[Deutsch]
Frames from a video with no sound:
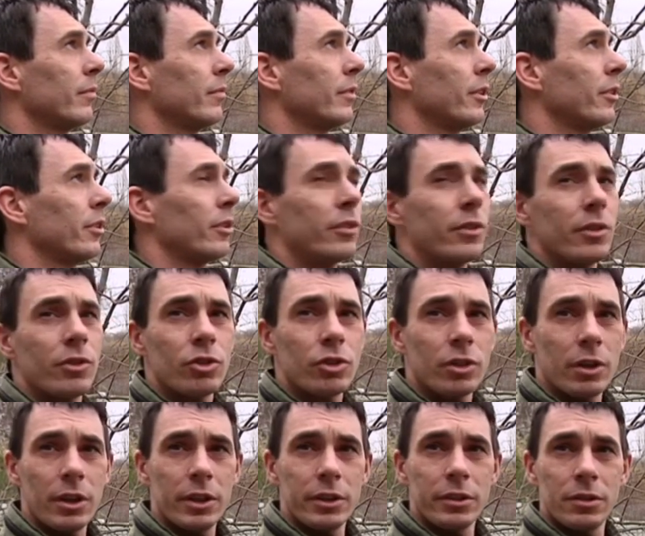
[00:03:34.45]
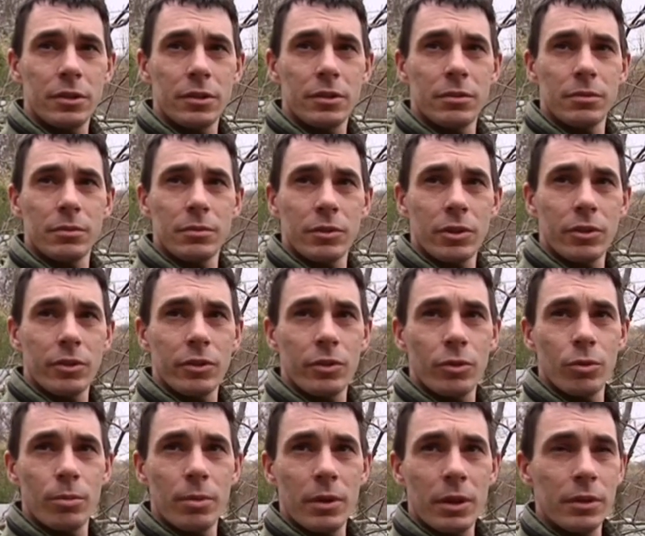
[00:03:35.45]
dass ich sie streiche, dass ich
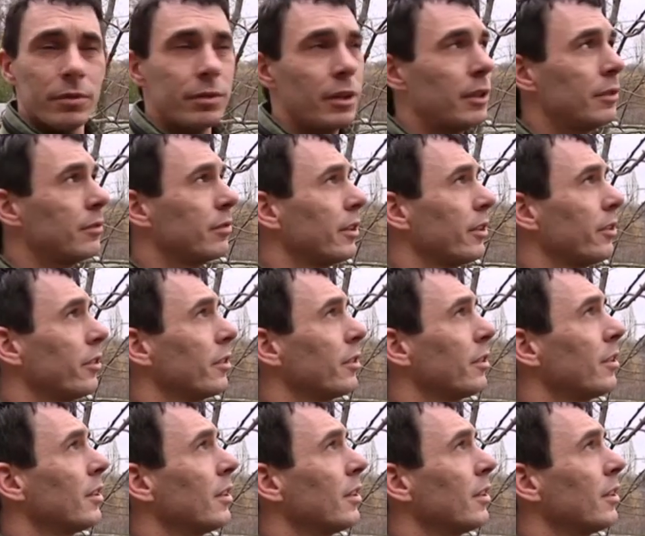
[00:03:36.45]
sie überall veranfasse.